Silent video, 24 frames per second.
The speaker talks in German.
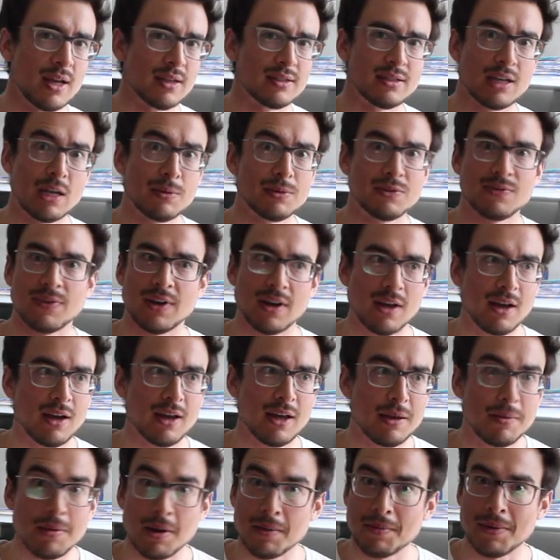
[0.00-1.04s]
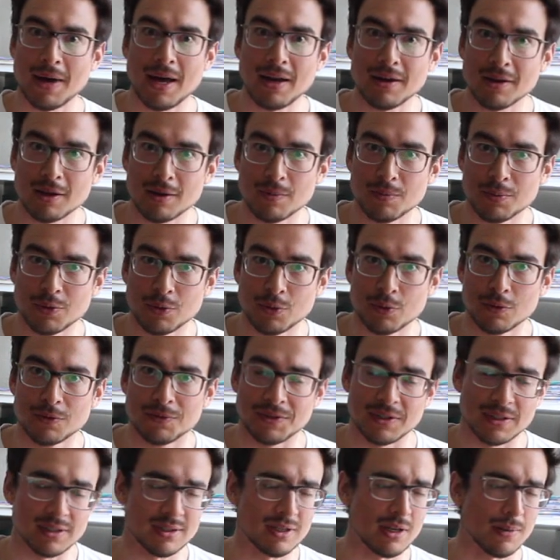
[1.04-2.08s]
selbst wenn er in einem anderen
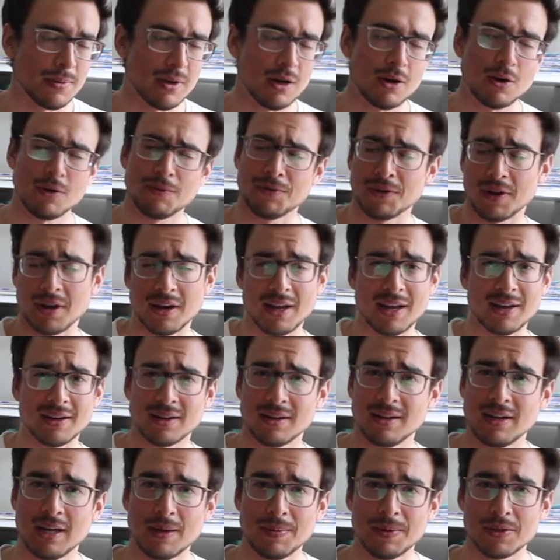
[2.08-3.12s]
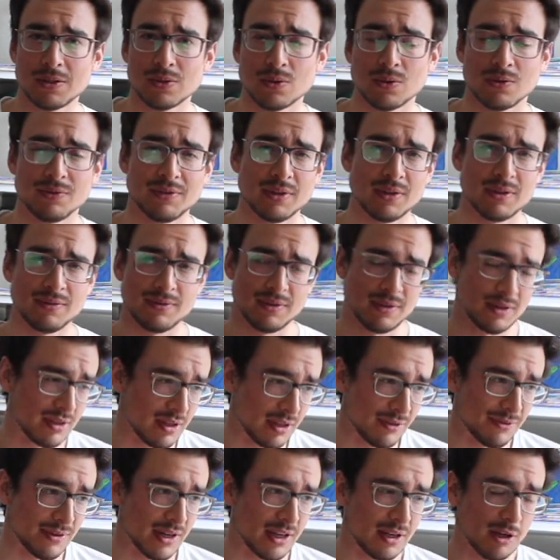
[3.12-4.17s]
Beruf ist, aber auch von einer anderen Lehrperson, wird
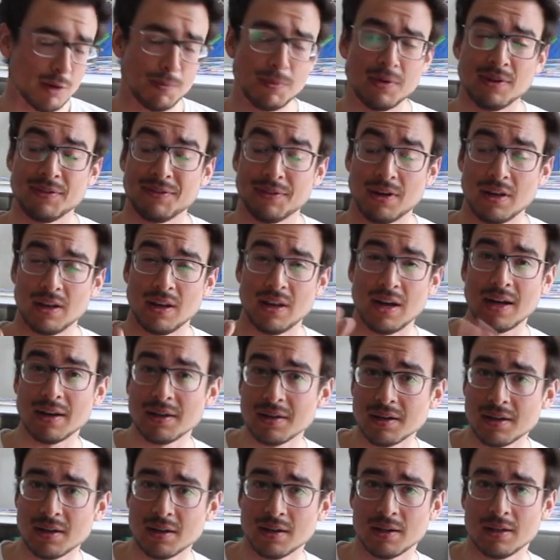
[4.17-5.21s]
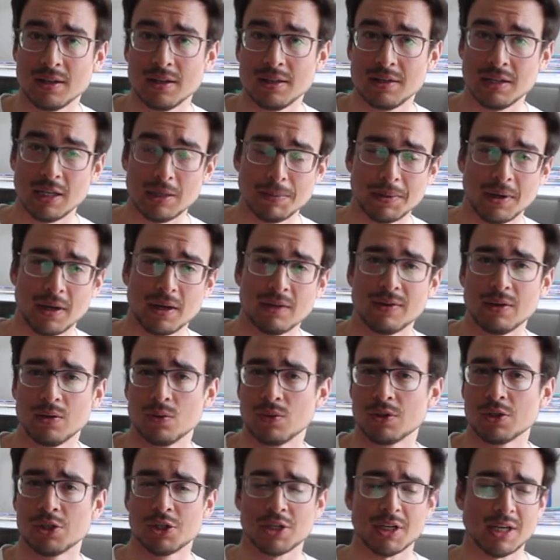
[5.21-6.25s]
dich vielleicht auch mal eine andere Idee bringen, wenn
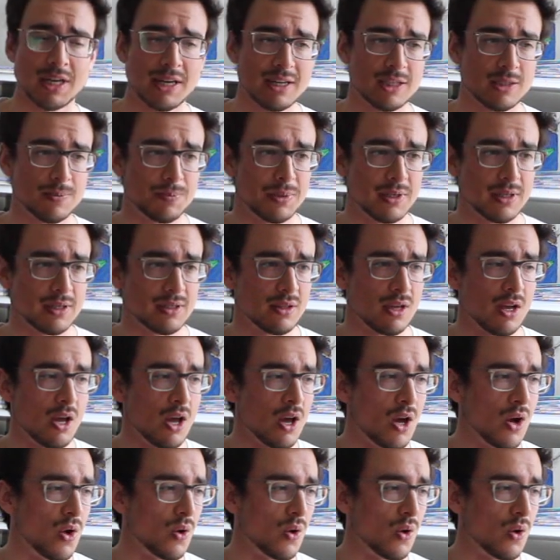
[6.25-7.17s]
du gestresst bist